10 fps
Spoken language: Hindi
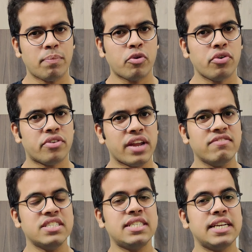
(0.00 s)
आपको
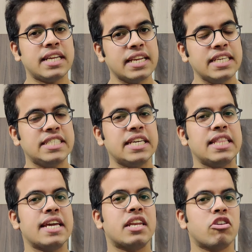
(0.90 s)
ड्राइवर सीट के नीचे ही
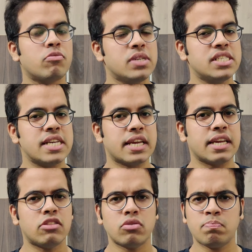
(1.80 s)
देखने को मिल
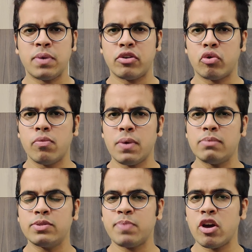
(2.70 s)
जाएंगे तो पेट्रोल
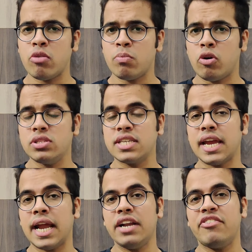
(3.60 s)
पंप्स पे और मॉल्स
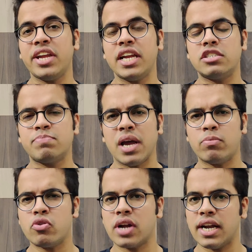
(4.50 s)
के एंट्री गेट्स पे
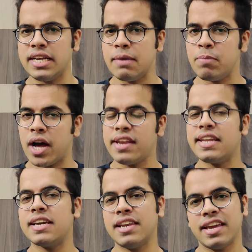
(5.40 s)
आपको गाड़ी के बाहर
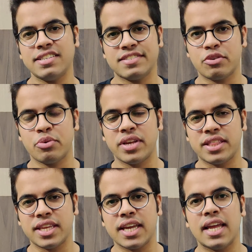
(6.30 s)
निकलने की
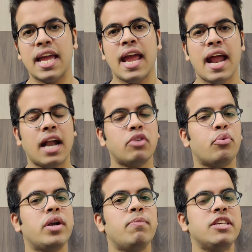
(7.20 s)
जरूरत नहीं है एंड
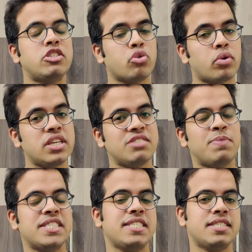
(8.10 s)
क्विड में स्टोरेज
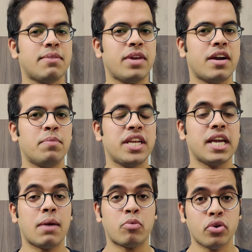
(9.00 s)
स्पेसेस की भी कमी
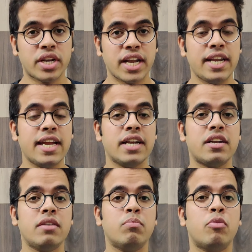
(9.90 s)
नहीं है आपको
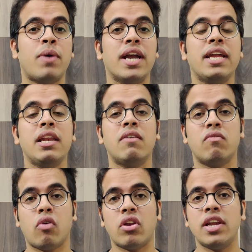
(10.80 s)
डेडिकेटेड मोबाइल
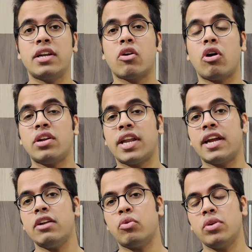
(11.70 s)
वॉलेट और
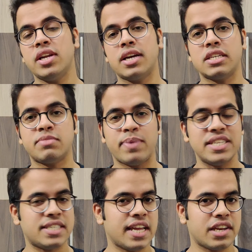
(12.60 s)
टिकट होल्डर का
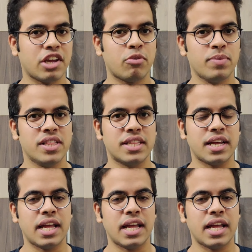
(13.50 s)
स्पेस देखने को मिलता